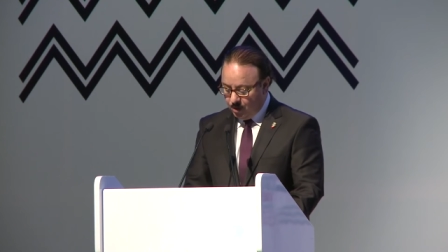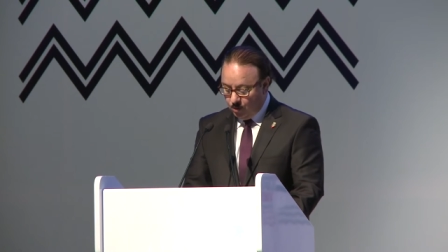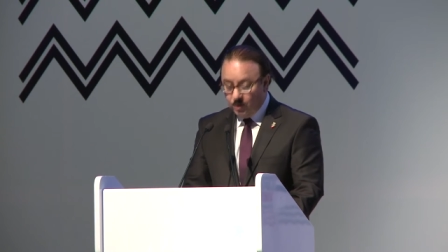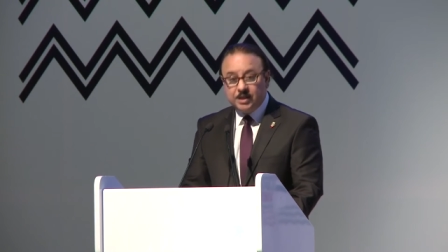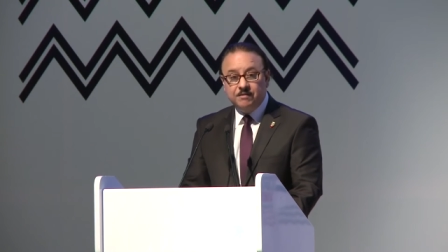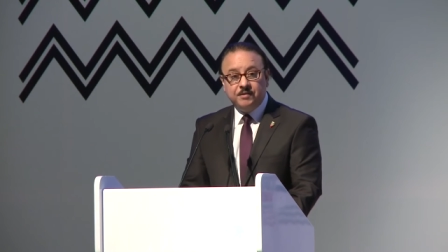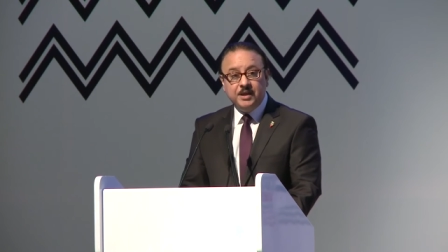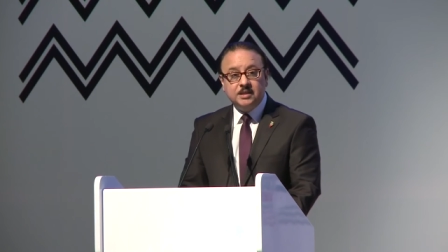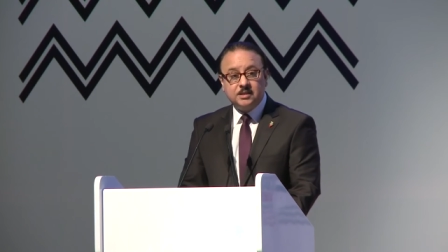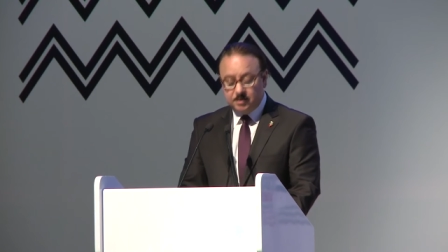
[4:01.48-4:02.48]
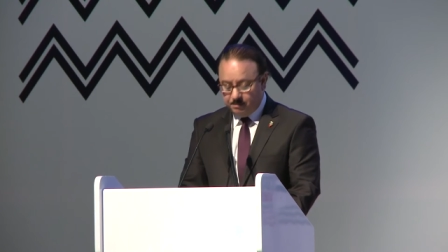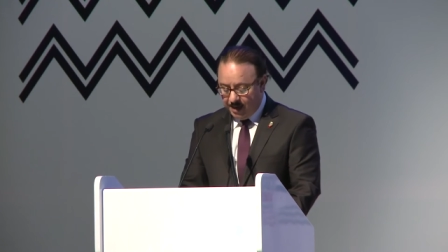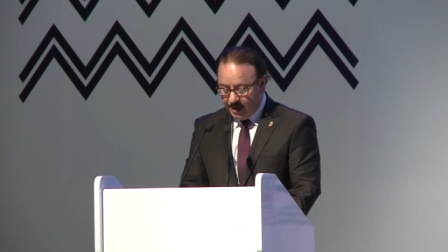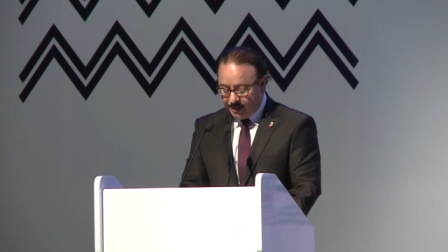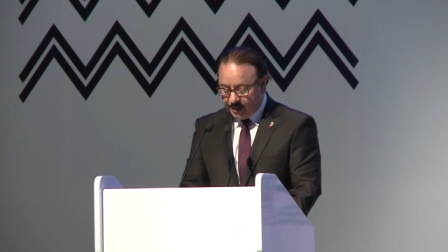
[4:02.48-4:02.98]
وتنفيذ ما
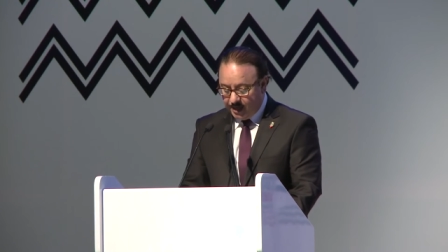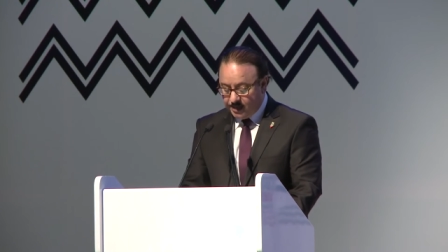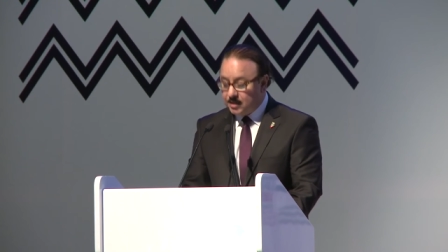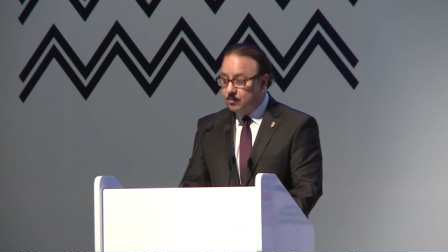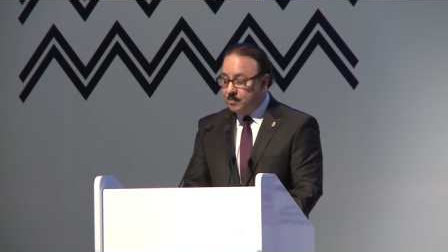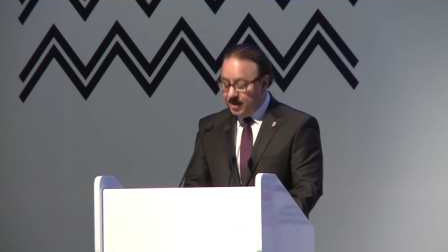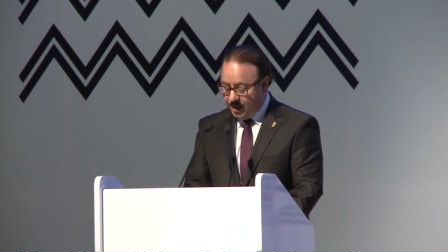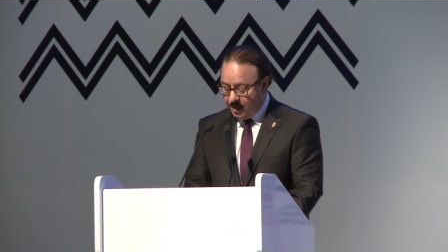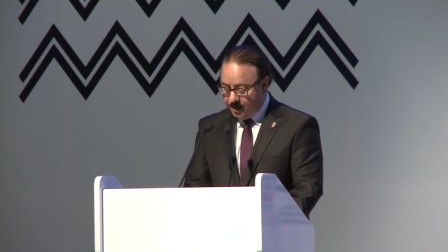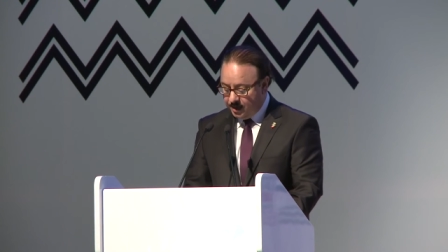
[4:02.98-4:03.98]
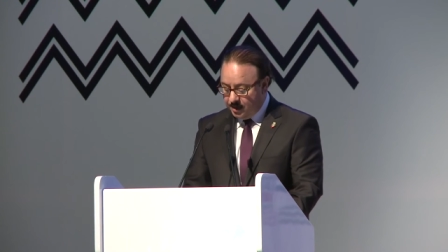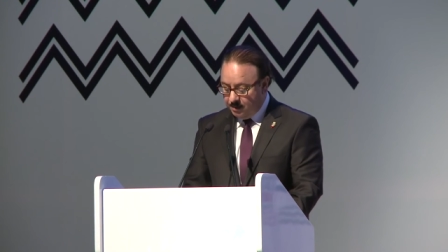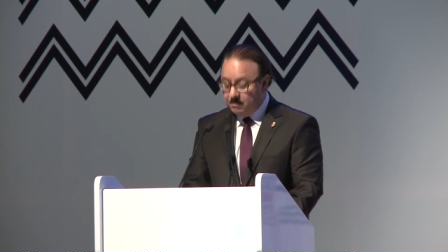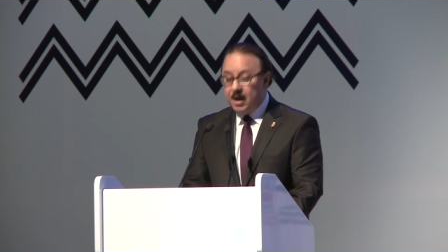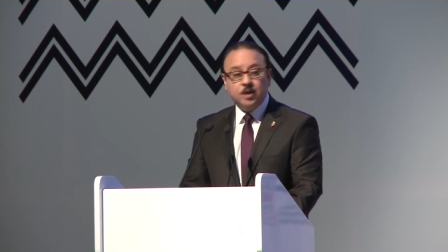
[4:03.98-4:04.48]
يتناسب منها
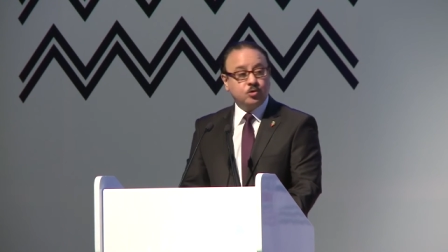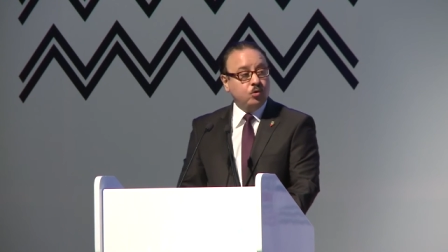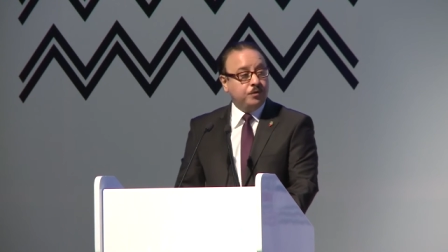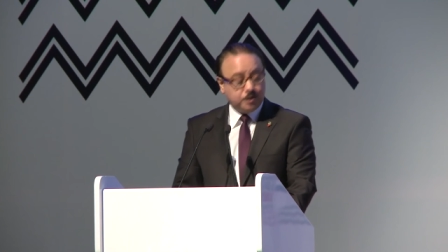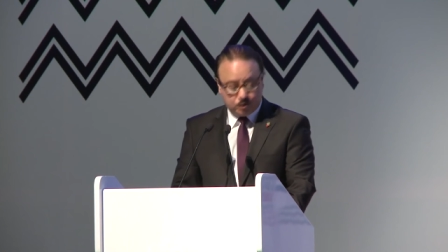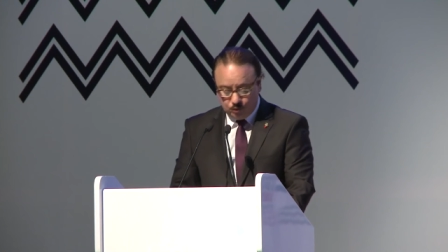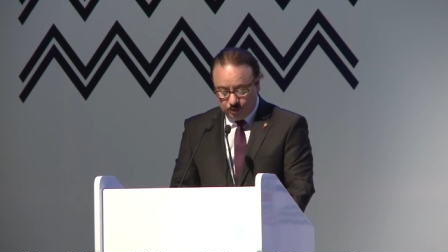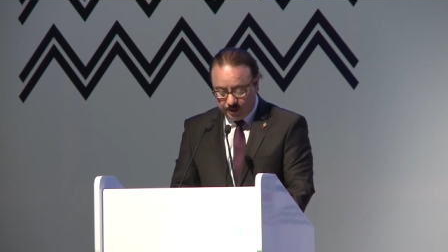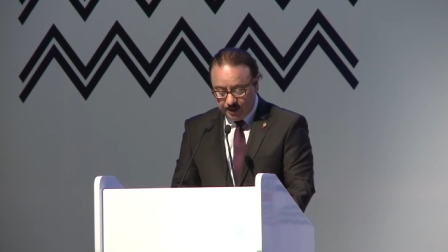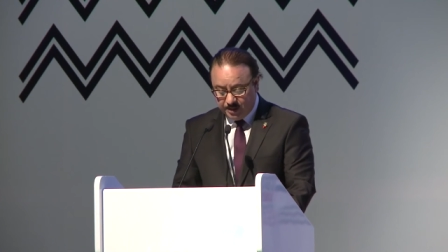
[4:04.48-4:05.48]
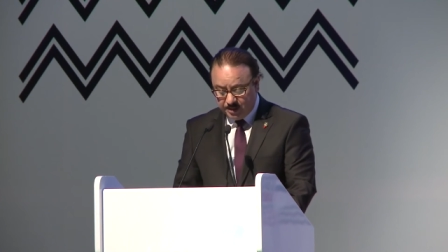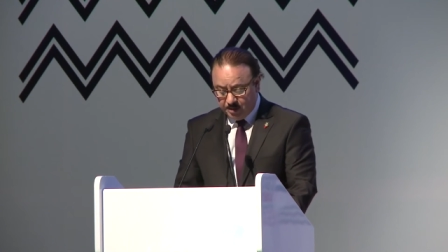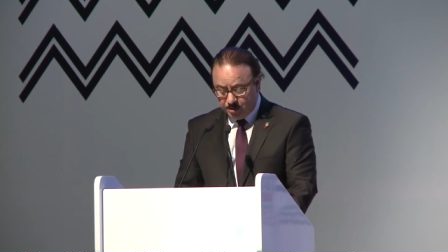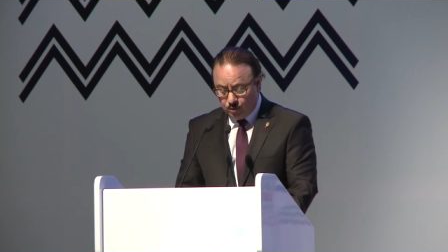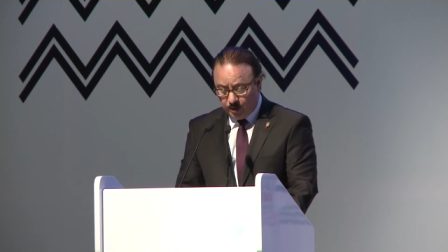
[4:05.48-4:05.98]
مع ظروف السوق
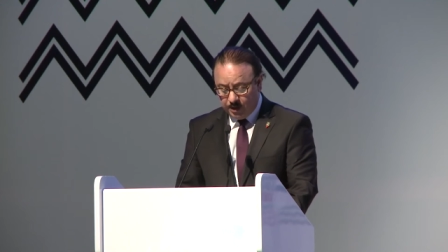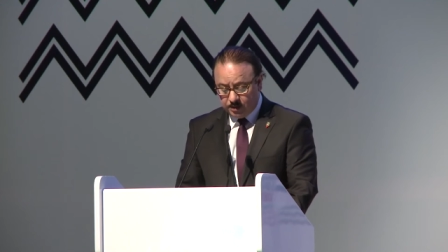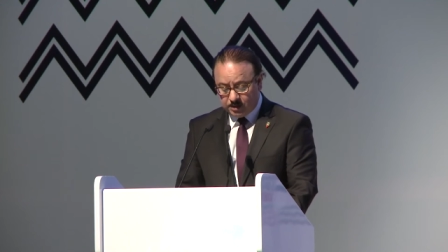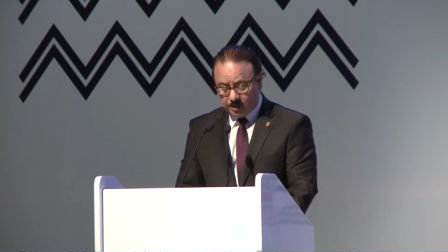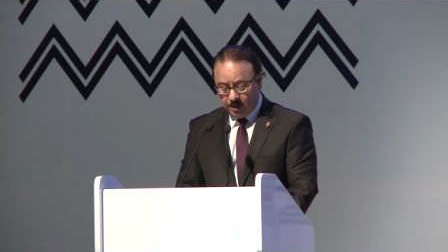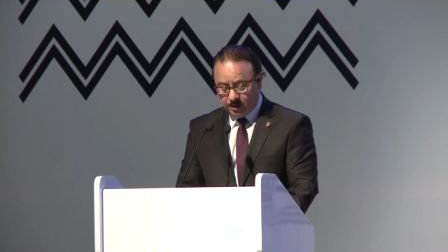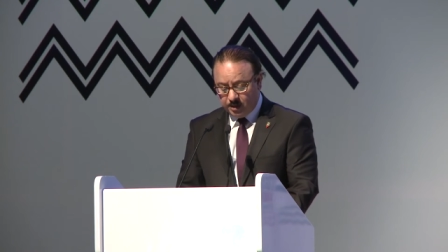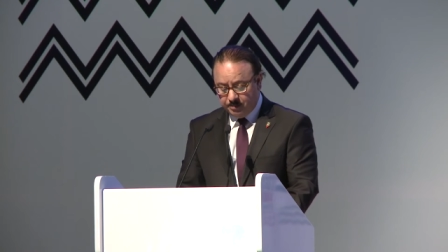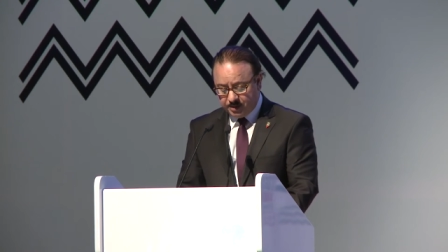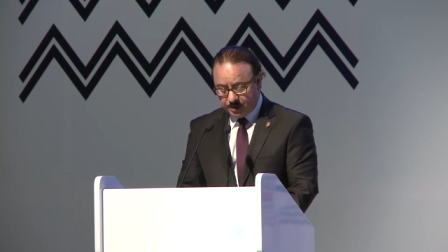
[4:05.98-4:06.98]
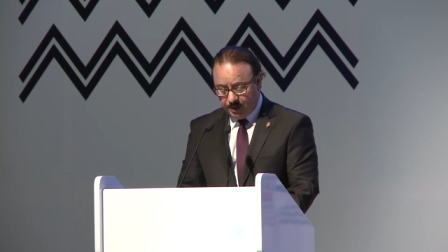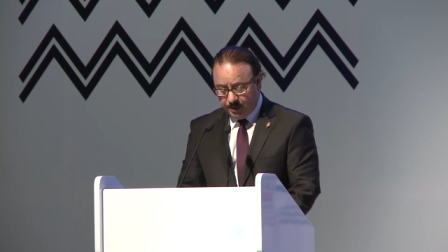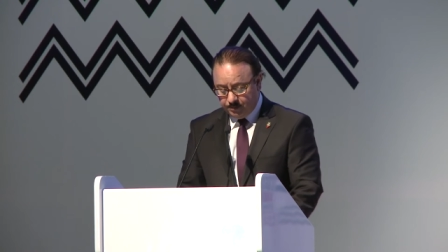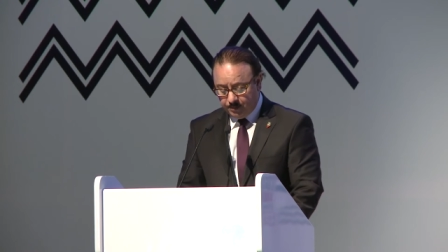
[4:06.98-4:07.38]
سوق الاتصالات المصري